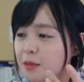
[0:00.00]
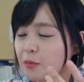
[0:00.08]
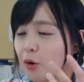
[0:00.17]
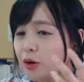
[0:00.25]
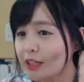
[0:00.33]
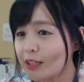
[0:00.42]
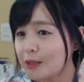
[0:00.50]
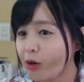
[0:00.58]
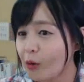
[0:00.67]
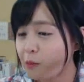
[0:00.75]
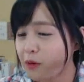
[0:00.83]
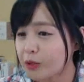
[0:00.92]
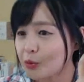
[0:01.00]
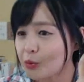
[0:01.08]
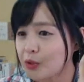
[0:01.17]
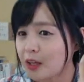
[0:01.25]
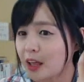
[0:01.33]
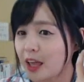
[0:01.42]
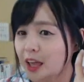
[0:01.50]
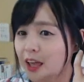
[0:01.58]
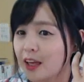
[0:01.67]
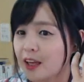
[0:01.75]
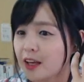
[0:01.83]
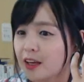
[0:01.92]
머리 긴 것만 좋은데
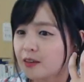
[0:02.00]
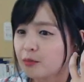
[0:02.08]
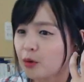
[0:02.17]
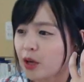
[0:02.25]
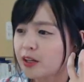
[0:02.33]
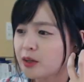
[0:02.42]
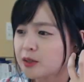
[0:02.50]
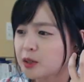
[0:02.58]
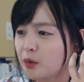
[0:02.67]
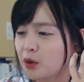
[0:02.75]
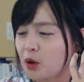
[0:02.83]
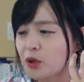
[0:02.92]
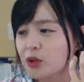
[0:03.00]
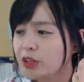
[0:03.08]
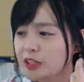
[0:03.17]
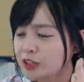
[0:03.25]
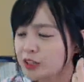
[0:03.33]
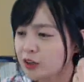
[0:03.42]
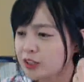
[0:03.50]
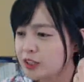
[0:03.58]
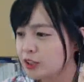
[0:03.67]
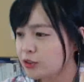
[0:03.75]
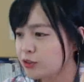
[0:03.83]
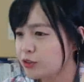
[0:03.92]
예를 들어서 뭐곁털이 있는 건
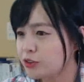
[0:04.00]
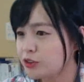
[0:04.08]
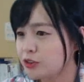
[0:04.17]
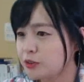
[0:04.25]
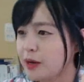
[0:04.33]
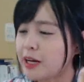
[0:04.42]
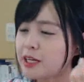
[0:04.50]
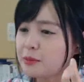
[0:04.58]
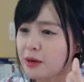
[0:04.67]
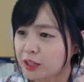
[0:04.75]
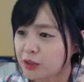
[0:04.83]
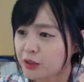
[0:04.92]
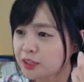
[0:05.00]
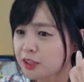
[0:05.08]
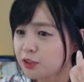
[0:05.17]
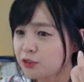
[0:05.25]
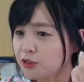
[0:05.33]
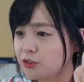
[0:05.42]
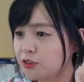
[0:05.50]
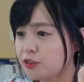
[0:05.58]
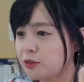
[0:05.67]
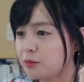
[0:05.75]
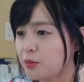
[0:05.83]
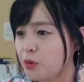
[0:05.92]
싫고 말이 많은 건
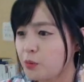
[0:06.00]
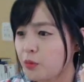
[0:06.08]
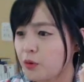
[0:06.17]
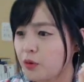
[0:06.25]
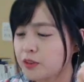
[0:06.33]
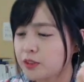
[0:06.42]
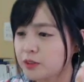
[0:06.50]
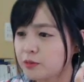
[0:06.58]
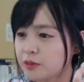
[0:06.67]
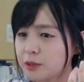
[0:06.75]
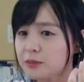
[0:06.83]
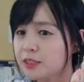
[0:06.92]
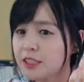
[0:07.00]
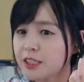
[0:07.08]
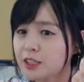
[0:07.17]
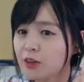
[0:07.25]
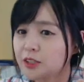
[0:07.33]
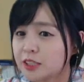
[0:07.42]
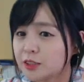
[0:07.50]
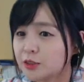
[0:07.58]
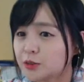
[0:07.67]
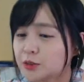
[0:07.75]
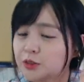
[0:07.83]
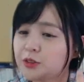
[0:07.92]
싫고 뭐침 튀기는 거
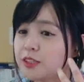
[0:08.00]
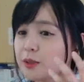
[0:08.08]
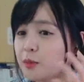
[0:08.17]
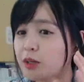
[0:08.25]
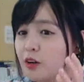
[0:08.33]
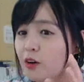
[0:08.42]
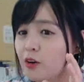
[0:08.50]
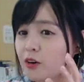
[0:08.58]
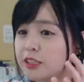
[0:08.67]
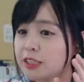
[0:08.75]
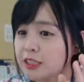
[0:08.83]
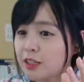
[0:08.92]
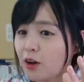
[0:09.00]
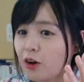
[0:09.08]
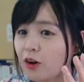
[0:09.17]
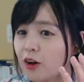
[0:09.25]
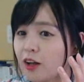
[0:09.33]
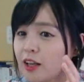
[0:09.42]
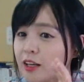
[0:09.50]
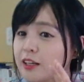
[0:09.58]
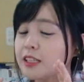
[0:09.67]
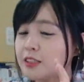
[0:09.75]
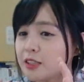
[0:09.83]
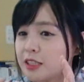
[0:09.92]
싫고 이제 뭐 그런 거는 싫어.
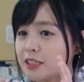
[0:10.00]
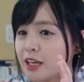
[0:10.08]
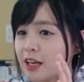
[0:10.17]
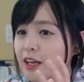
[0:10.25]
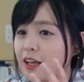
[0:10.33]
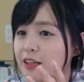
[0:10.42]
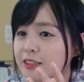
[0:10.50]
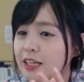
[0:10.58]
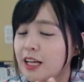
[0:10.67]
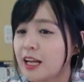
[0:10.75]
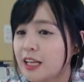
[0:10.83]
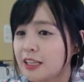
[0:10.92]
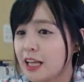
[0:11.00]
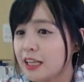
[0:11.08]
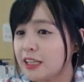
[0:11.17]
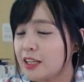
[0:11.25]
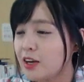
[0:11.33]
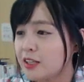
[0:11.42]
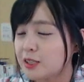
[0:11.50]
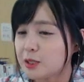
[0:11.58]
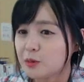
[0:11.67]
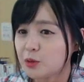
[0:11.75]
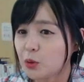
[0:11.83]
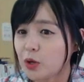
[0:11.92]
그래서 이제 사랑이 딴
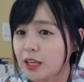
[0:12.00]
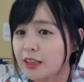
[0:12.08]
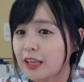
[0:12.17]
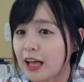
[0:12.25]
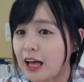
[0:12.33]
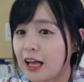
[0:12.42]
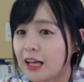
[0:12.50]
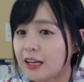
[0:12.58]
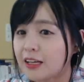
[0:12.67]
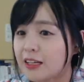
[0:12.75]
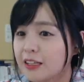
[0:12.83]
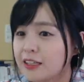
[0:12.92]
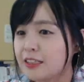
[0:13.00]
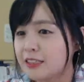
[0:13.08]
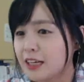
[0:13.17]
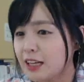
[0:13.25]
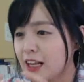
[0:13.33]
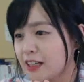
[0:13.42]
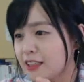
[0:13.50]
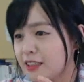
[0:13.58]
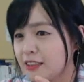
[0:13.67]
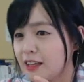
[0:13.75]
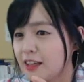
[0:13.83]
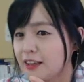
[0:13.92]
디였으면 좋겠다. 근데 사랑은
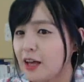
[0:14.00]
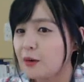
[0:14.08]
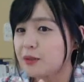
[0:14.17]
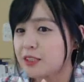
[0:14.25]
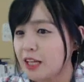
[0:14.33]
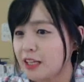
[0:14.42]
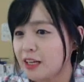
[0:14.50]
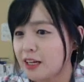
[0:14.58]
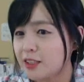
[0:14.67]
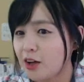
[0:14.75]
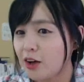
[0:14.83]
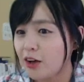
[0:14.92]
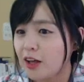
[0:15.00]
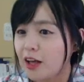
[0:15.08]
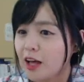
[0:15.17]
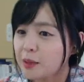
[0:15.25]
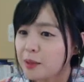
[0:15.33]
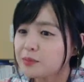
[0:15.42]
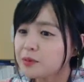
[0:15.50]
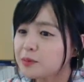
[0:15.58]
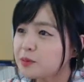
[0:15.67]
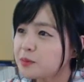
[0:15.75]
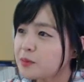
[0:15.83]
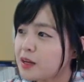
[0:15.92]
타오찬이라서 한
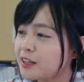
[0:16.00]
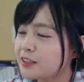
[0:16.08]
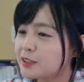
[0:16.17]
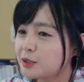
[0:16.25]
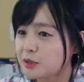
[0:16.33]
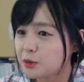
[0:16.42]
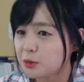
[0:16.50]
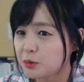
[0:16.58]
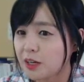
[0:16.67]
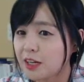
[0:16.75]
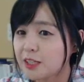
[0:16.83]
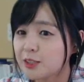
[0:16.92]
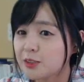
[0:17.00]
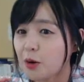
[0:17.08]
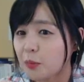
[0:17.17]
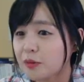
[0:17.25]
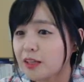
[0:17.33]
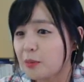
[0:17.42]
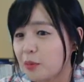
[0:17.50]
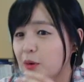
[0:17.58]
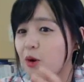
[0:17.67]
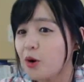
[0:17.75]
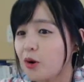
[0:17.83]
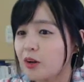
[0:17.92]
부분만 좋아할 수가 없다 뭐
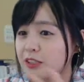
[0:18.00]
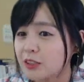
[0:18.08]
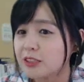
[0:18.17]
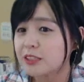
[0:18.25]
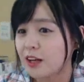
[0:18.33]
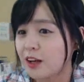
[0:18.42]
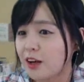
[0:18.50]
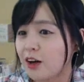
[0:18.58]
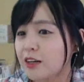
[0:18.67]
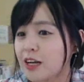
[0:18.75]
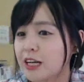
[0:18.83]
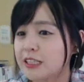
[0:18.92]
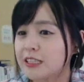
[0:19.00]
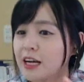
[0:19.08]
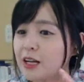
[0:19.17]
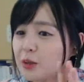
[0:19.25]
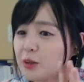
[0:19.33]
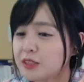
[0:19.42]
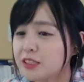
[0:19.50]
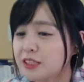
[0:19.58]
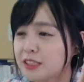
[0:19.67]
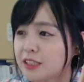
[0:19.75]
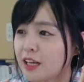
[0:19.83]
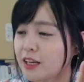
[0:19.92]
이런 걸 썼어요. 그러니까 이제 칼럼 스는
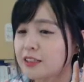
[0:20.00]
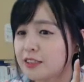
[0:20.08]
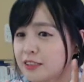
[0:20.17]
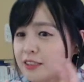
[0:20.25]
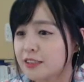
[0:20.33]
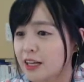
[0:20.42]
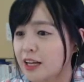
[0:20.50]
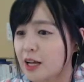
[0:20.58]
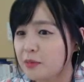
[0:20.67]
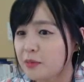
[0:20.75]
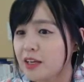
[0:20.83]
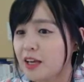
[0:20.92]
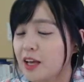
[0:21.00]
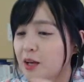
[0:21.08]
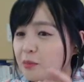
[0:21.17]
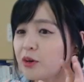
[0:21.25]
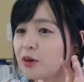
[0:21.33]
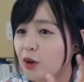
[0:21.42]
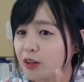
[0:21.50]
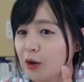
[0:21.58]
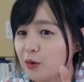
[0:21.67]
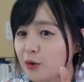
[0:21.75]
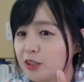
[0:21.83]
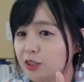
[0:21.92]
이제 그 사람이 뭐 그런
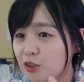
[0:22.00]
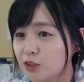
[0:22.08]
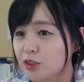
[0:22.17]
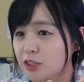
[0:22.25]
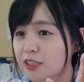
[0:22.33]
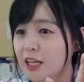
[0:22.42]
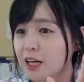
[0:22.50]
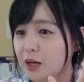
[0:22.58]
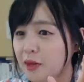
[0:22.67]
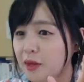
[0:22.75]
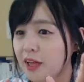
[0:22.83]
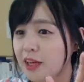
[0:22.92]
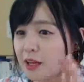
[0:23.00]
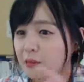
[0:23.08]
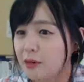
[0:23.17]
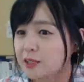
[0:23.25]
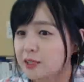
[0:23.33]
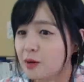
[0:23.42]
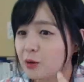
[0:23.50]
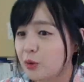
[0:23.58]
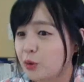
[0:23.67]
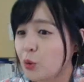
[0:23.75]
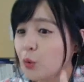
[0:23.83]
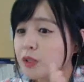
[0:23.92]
내용들을 쭉 쓴 다음에 마지막으로
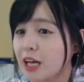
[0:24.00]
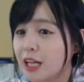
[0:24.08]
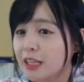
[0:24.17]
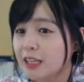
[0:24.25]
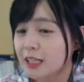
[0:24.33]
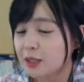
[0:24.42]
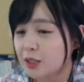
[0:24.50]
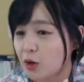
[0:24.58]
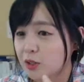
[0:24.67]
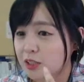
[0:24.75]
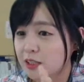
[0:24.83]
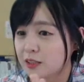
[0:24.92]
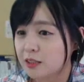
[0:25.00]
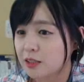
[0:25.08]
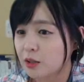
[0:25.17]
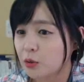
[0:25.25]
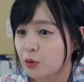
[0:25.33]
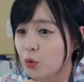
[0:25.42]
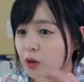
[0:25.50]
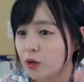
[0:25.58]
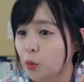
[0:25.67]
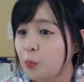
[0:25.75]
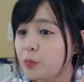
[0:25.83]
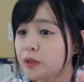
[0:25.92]
왜 독자한테 그런 거
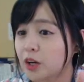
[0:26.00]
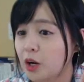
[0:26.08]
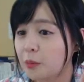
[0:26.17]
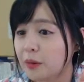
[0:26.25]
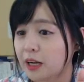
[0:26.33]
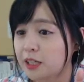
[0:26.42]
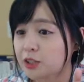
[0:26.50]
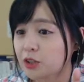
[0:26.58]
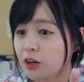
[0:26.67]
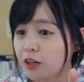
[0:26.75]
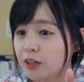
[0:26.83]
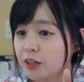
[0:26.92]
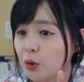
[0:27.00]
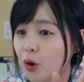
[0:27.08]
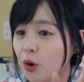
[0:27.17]
오픈 결말 알죠? 도,